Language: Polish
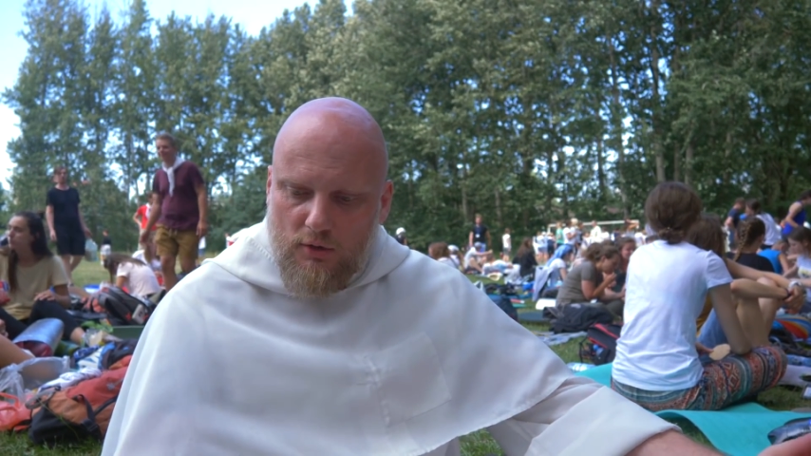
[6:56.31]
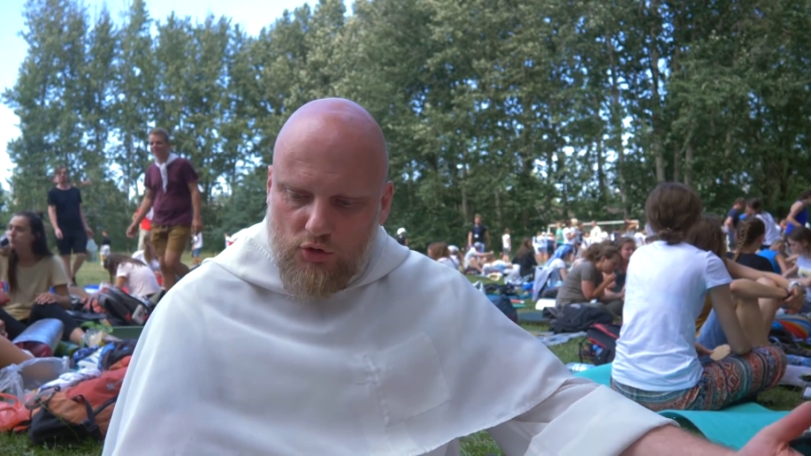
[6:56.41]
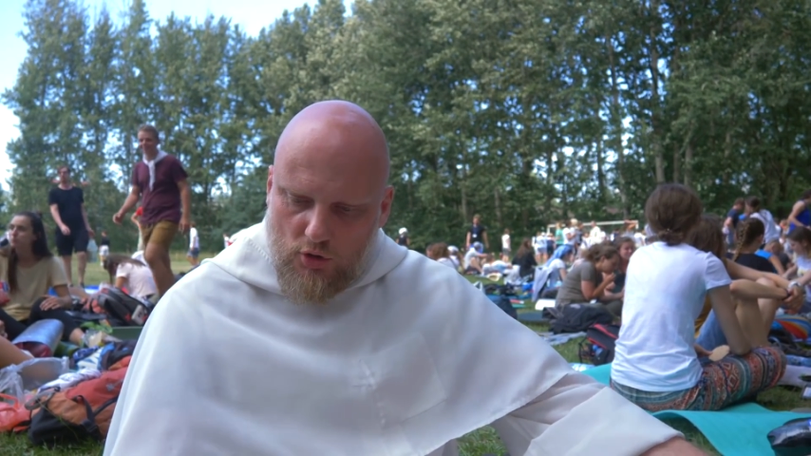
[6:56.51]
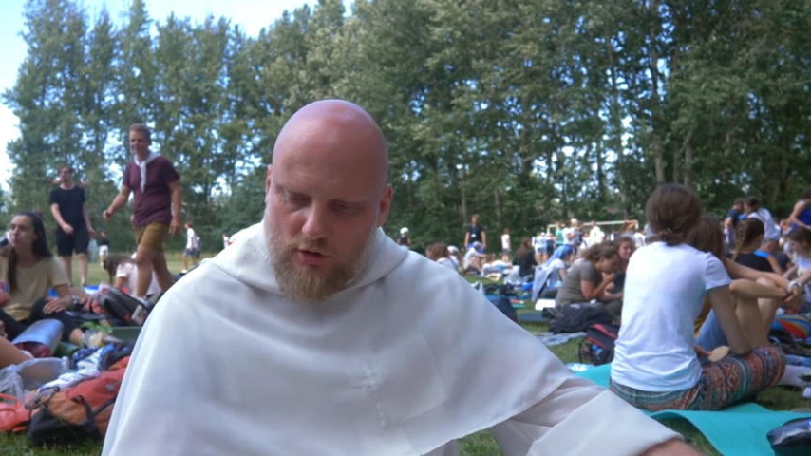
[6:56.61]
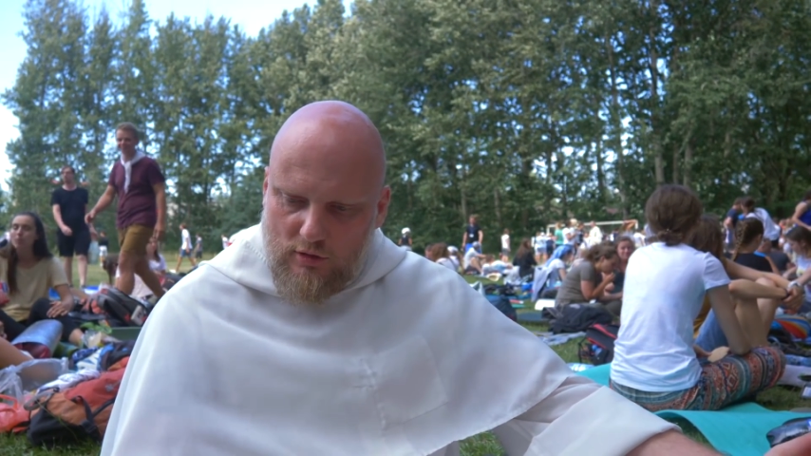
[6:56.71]

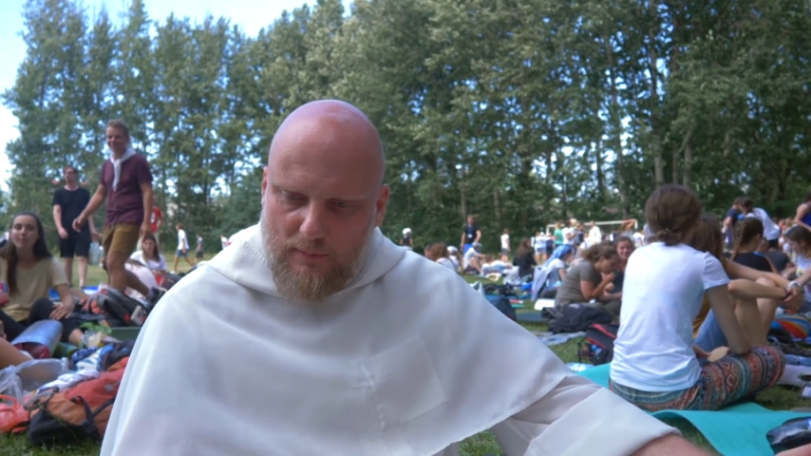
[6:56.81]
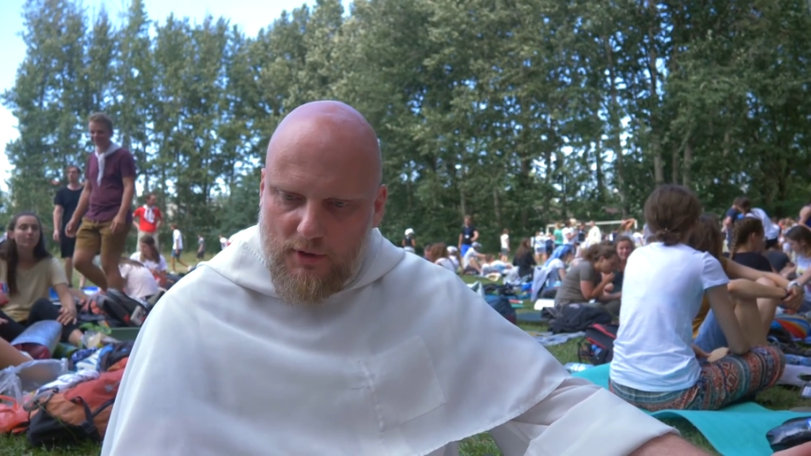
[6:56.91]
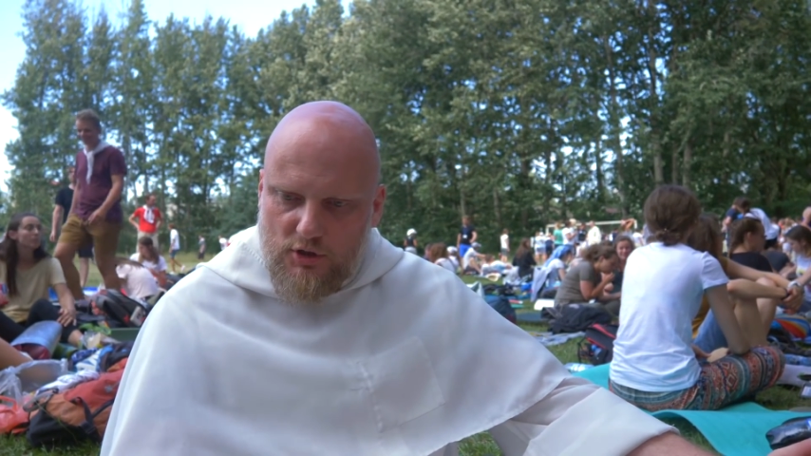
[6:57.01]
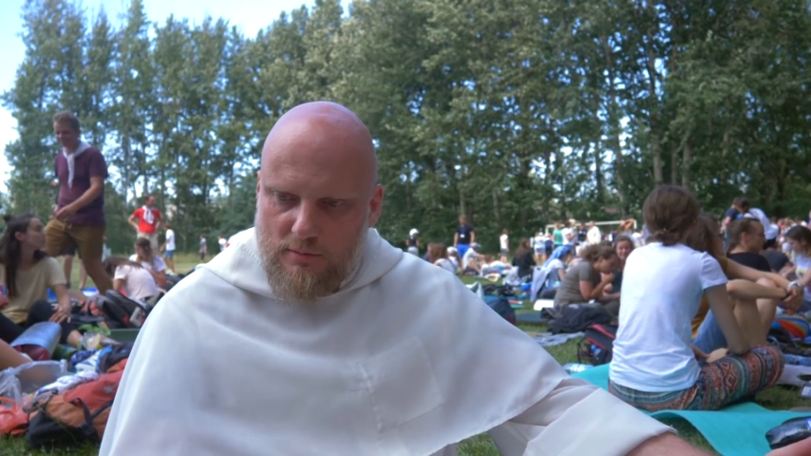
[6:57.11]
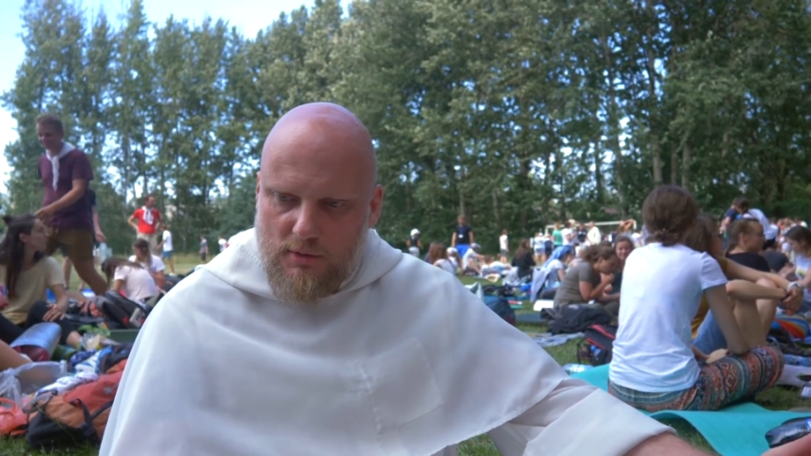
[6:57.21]
którzy chodzą na
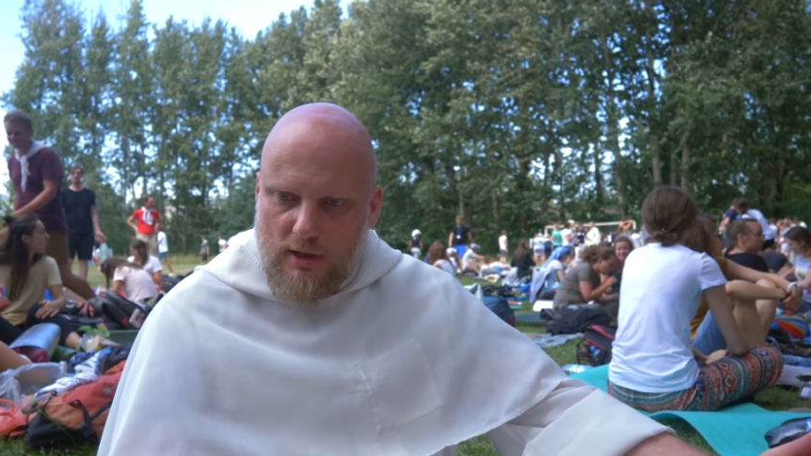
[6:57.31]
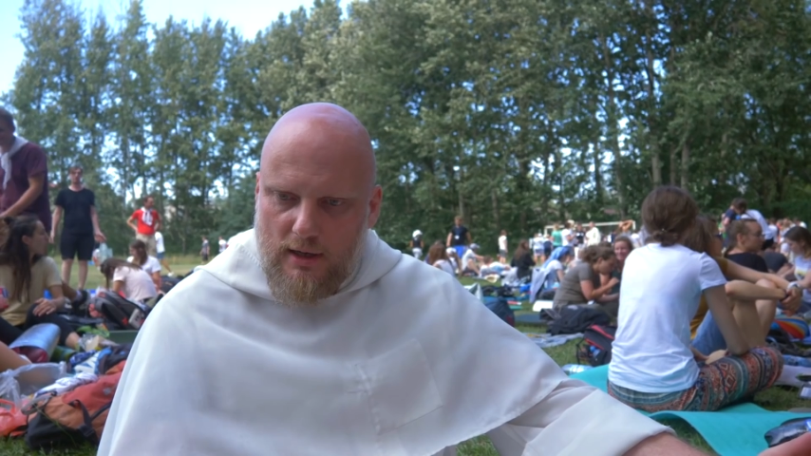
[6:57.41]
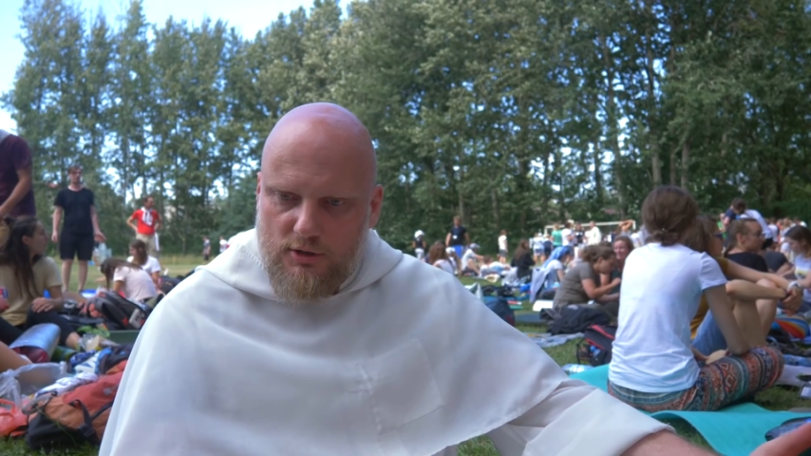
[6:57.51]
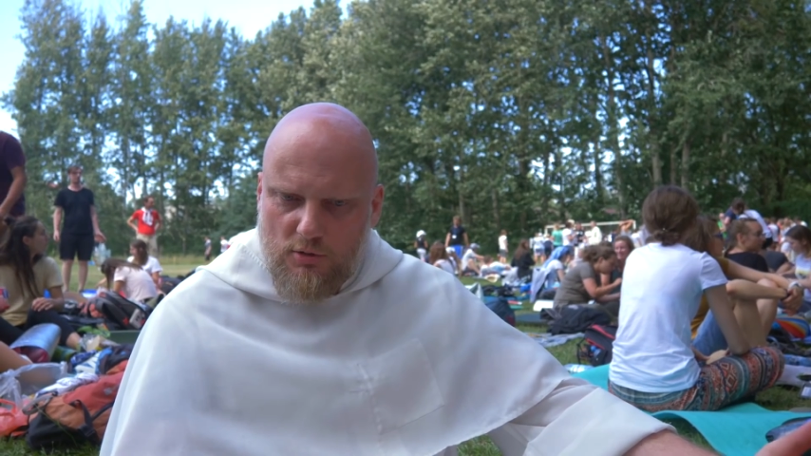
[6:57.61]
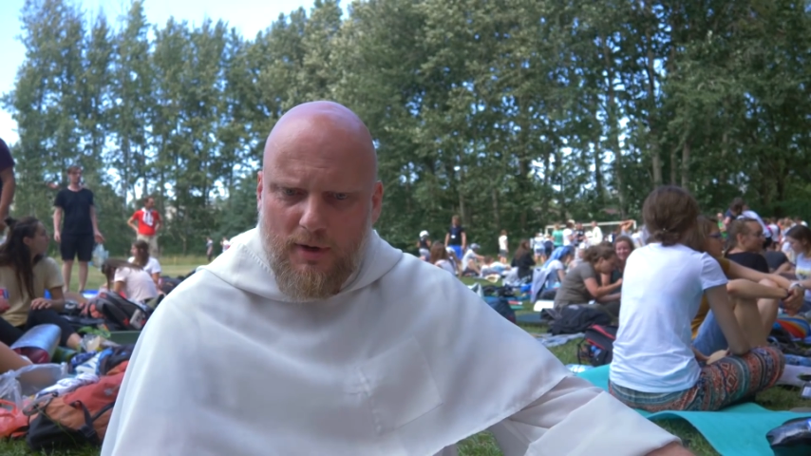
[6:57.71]
pielgrzymkę,
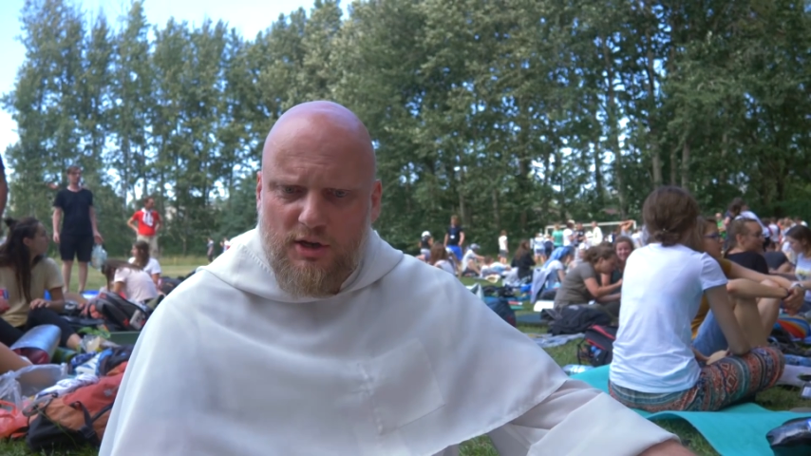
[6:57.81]
są